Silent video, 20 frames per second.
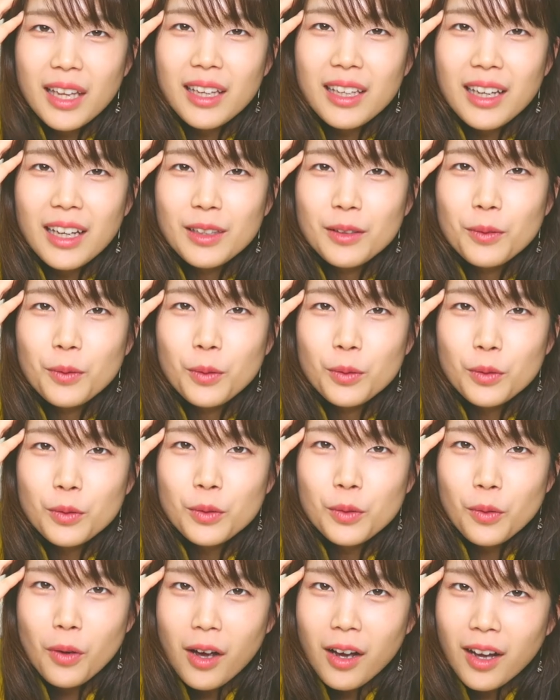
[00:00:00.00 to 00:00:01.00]
ねあのこ
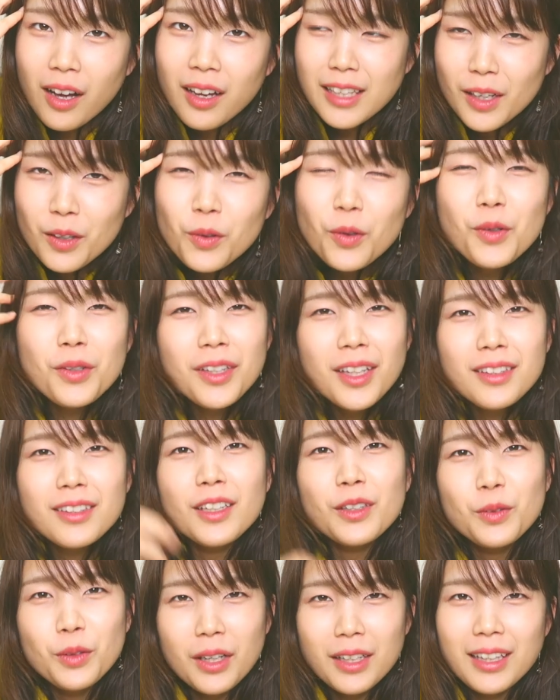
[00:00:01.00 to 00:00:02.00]
の動画が参考になっ
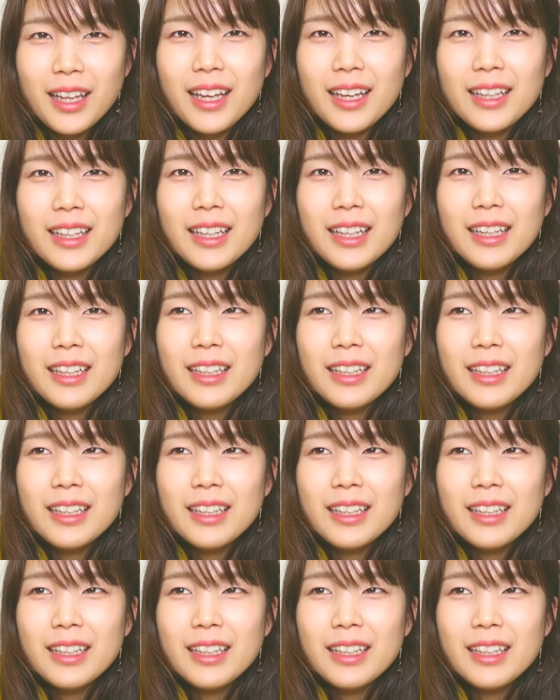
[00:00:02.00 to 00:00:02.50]
たよとかね、